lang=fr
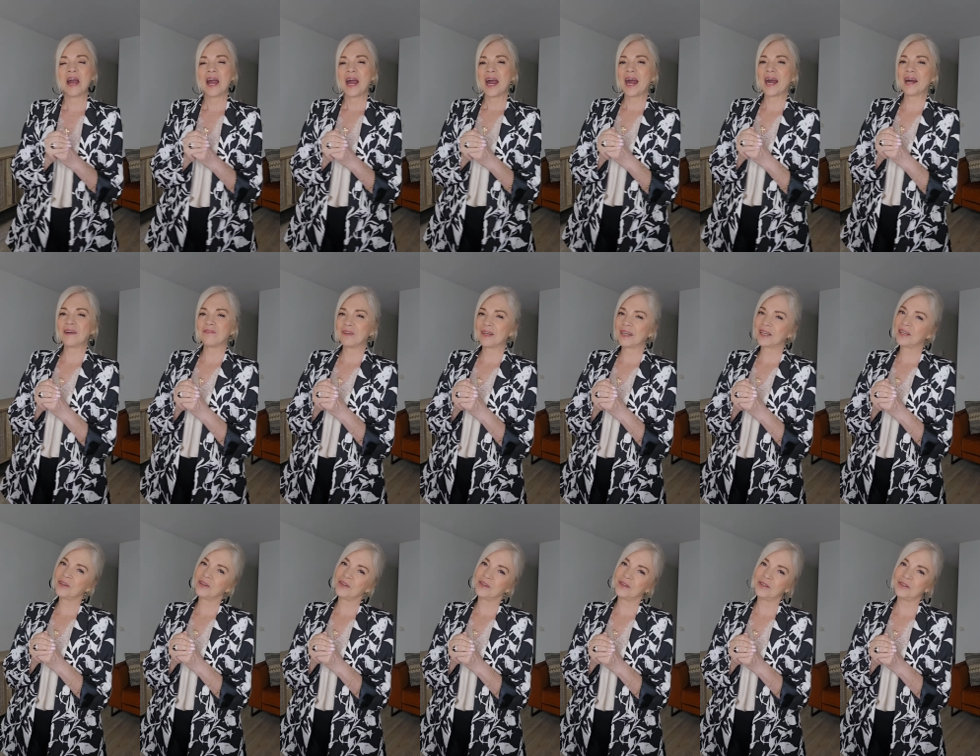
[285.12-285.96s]

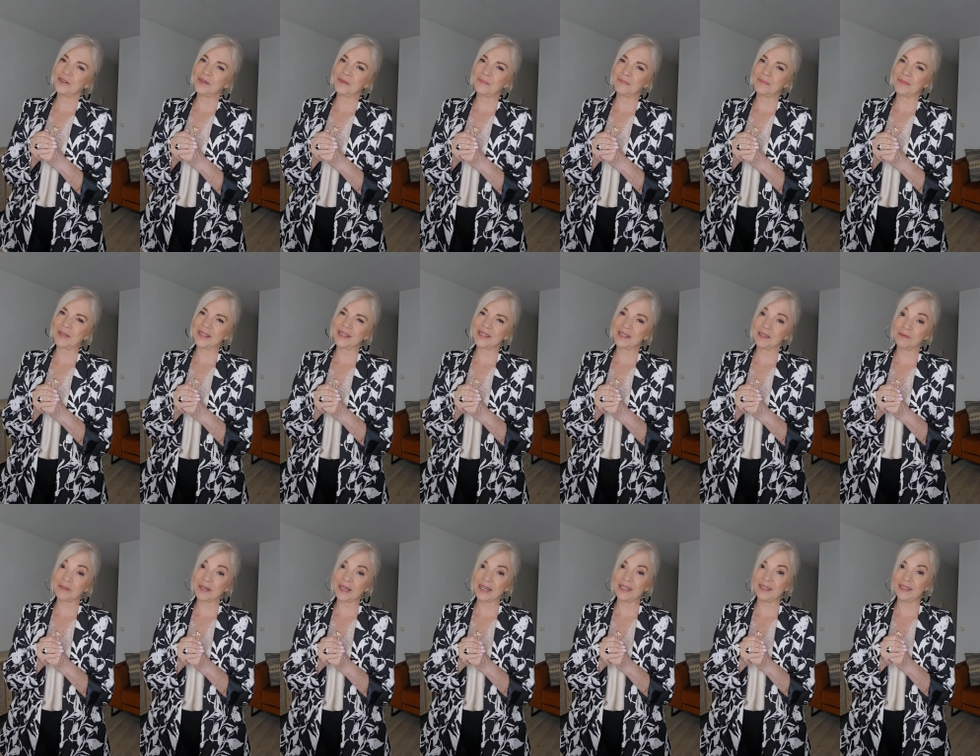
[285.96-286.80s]
avec euh,
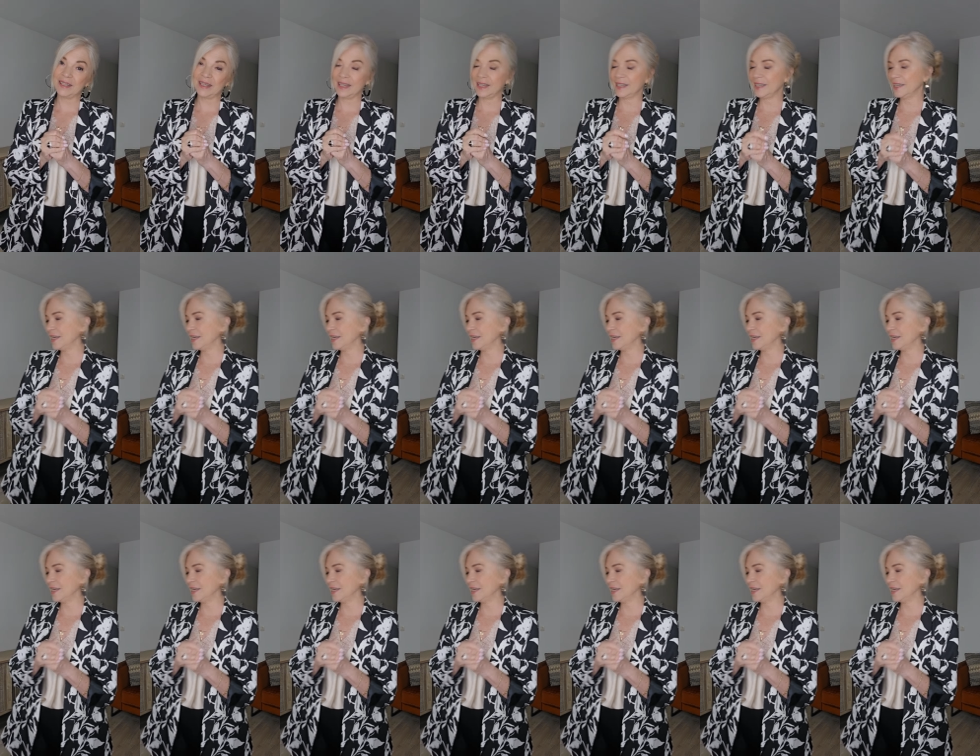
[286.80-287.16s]
Séverine et